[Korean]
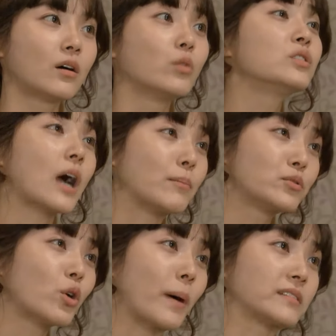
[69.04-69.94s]
언니가
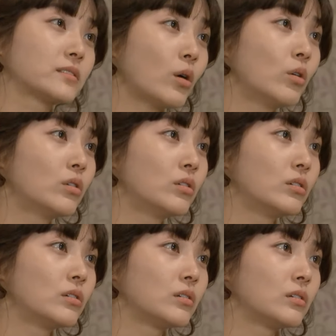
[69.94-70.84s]
아픈 거 봤어?
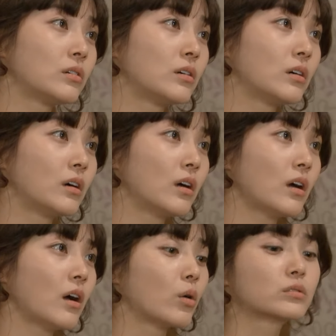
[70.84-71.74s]

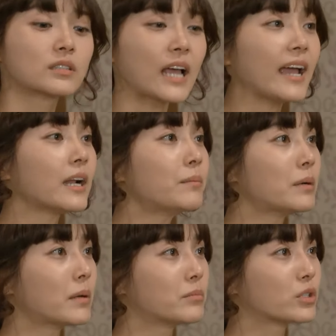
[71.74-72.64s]
어떻게 차이란 말만